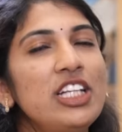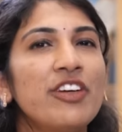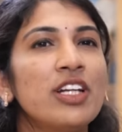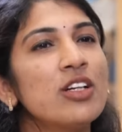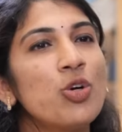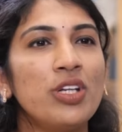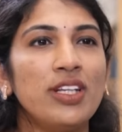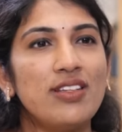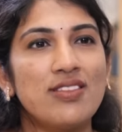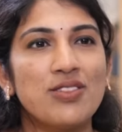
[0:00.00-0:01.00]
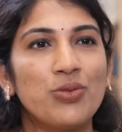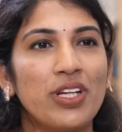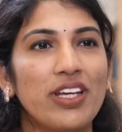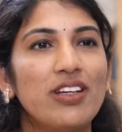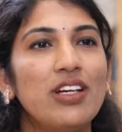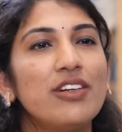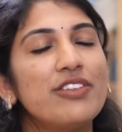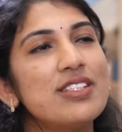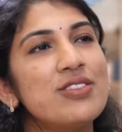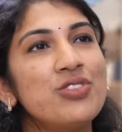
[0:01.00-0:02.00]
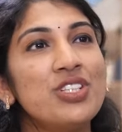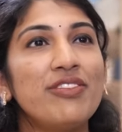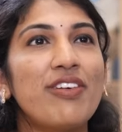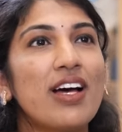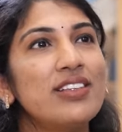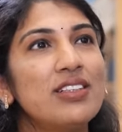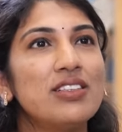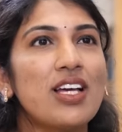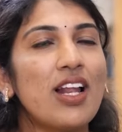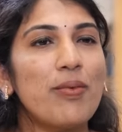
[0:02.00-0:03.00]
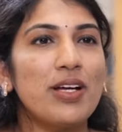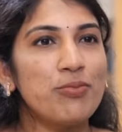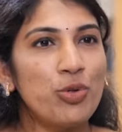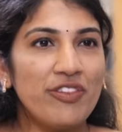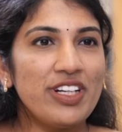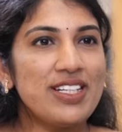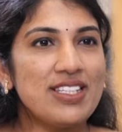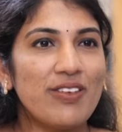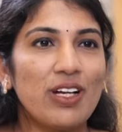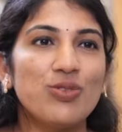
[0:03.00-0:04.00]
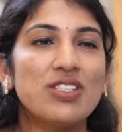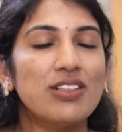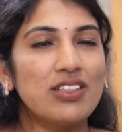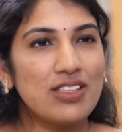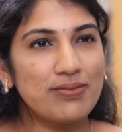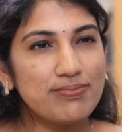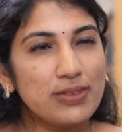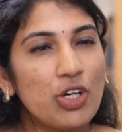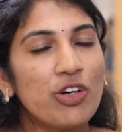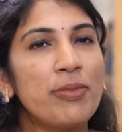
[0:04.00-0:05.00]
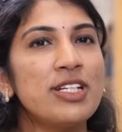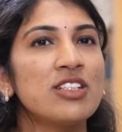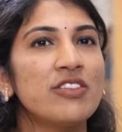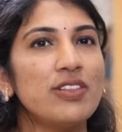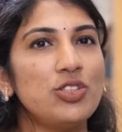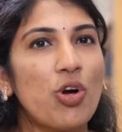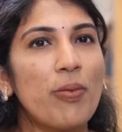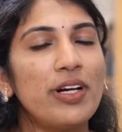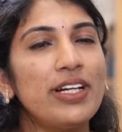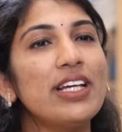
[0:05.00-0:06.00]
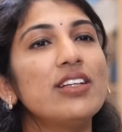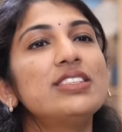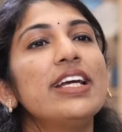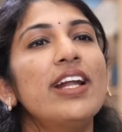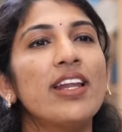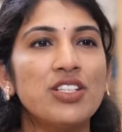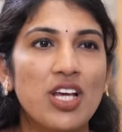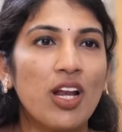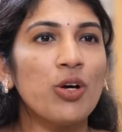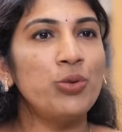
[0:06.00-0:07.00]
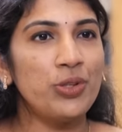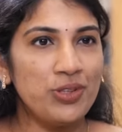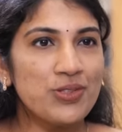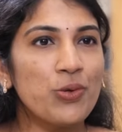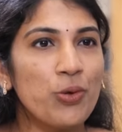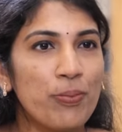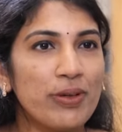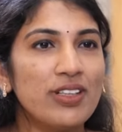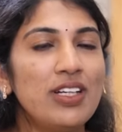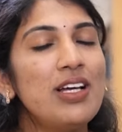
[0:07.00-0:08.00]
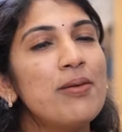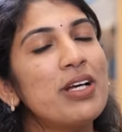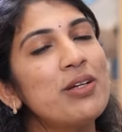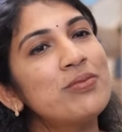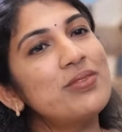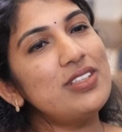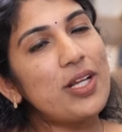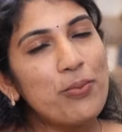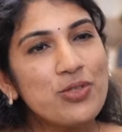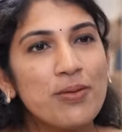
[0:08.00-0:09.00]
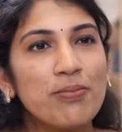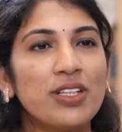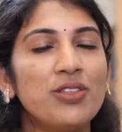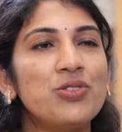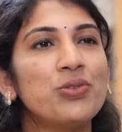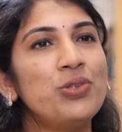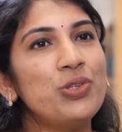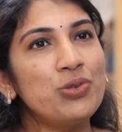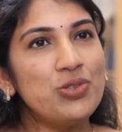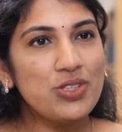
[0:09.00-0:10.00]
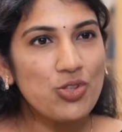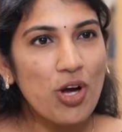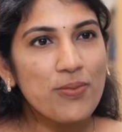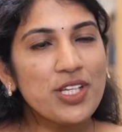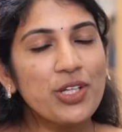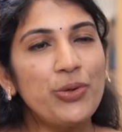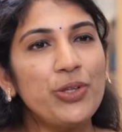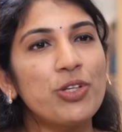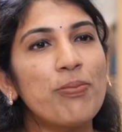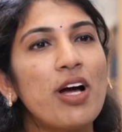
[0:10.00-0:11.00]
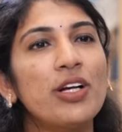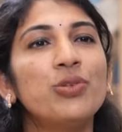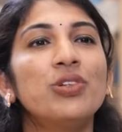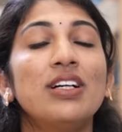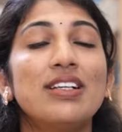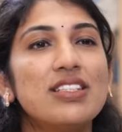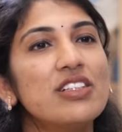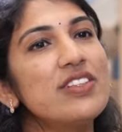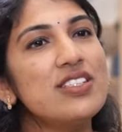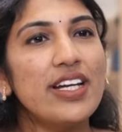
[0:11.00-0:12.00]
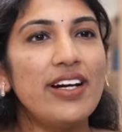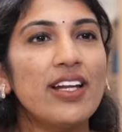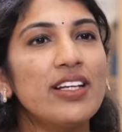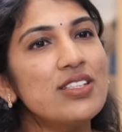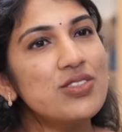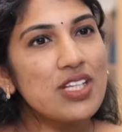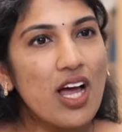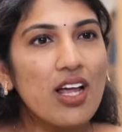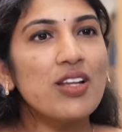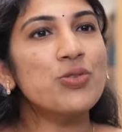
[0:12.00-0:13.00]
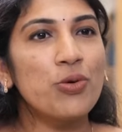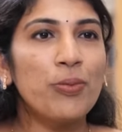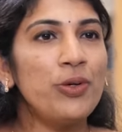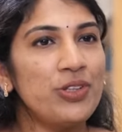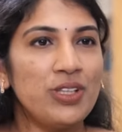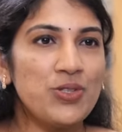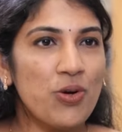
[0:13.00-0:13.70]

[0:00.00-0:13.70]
దీని వెనుక కొన్ని రీజన్స్ ఉన్నాయి ఫస్ట్ నుంచి ఫాదర్ చాలా బాగా మోటివేట్ చేసేవాళ్ళు గవర్నమెంట్ సర్వీ జాబ్ అంటే చేయడానికి చాలా ఉంటుంది స్కోప్ మనం డబ్బు సంపాదించుకుంటూ జాబ్ సెక్యూరిటీతో పాటు సర్వీస్ చేయడానికి చాలా స్కోప్ ఉంటుంది